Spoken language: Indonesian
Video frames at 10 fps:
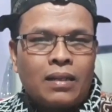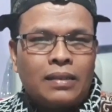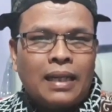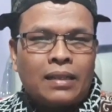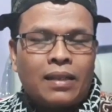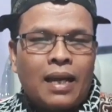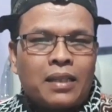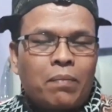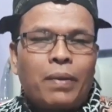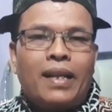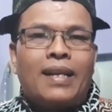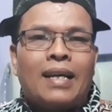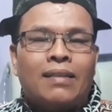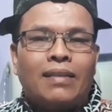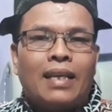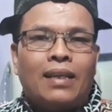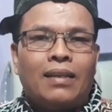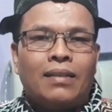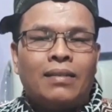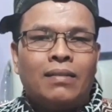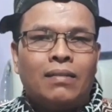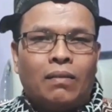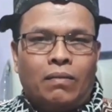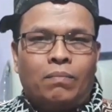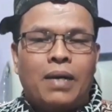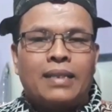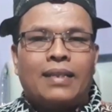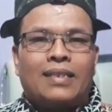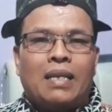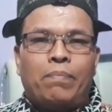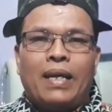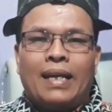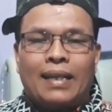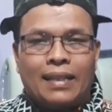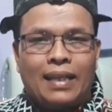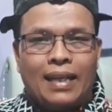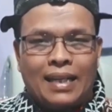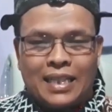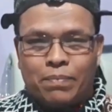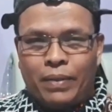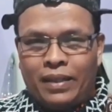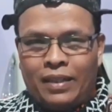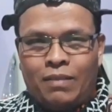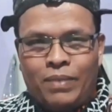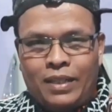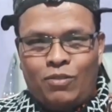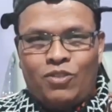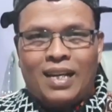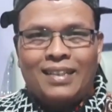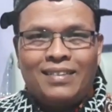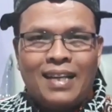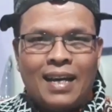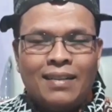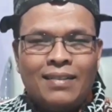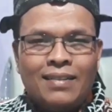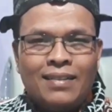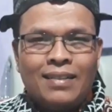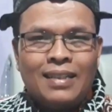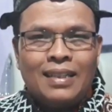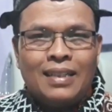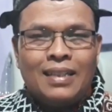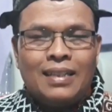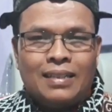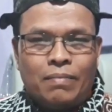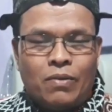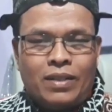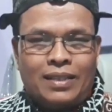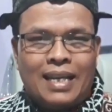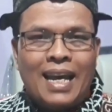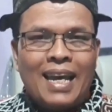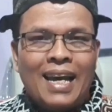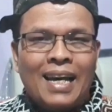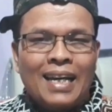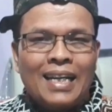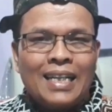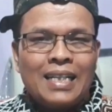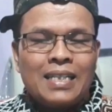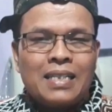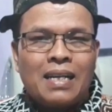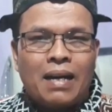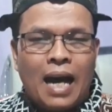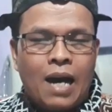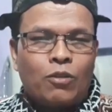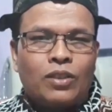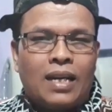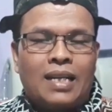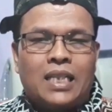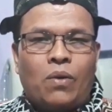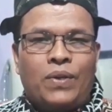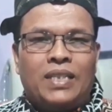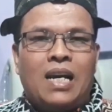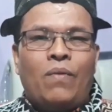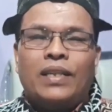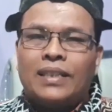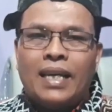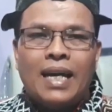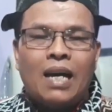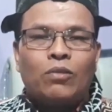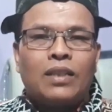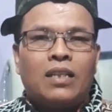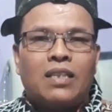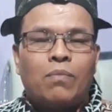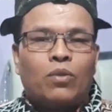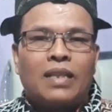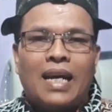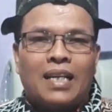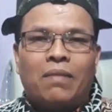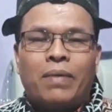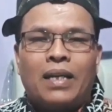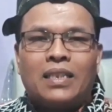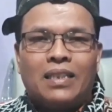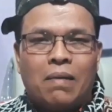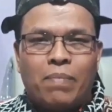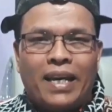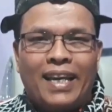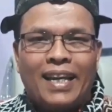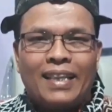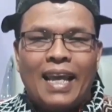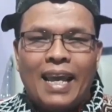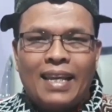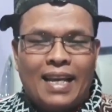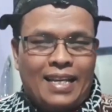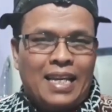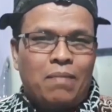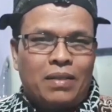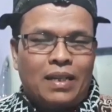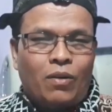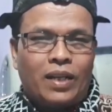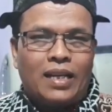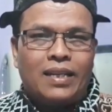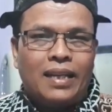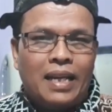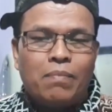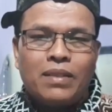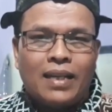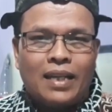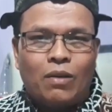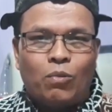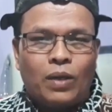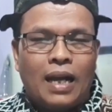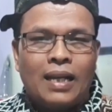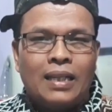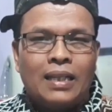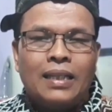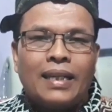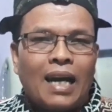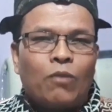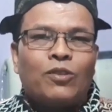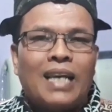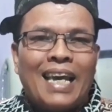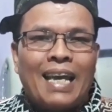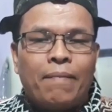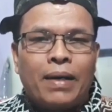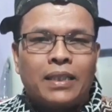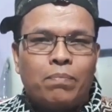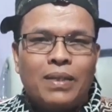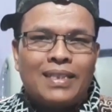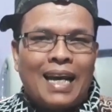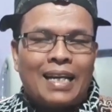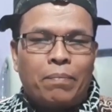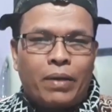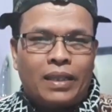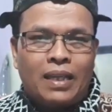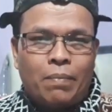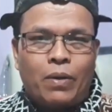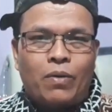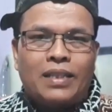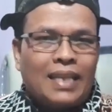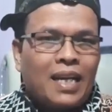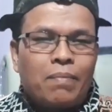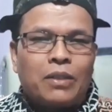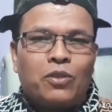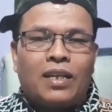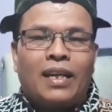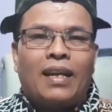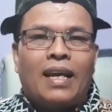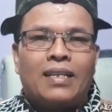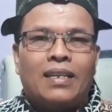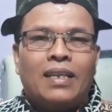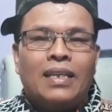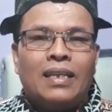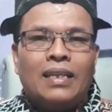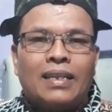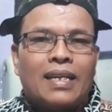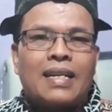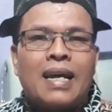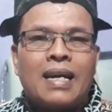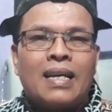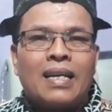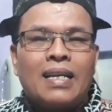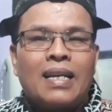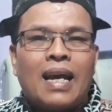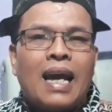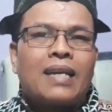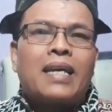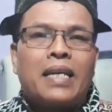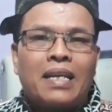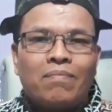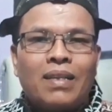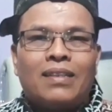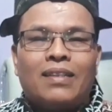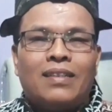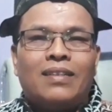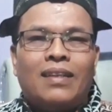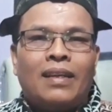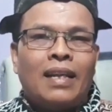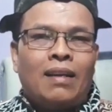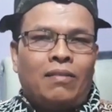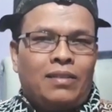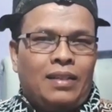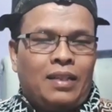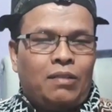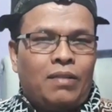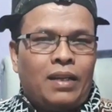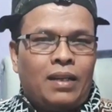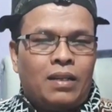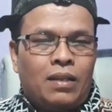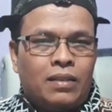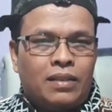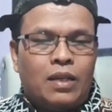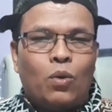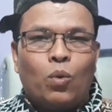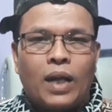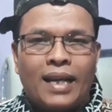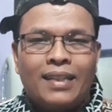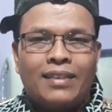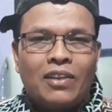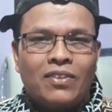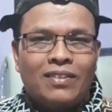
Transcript: yang telah terpilih nanti masa saya biarkan tinggalkan begitu saja bahwa saya harus ada cawe-cawe saya harus ada campur tangan kepada setiap Pak RT yang ingin mencalonkan diri menjadi lurah kalau saya masih bisa ada tiga periode saya akan maju sekali lagi karena ada nikmat tersendiri loh jadi ketua ya jadi lurah itu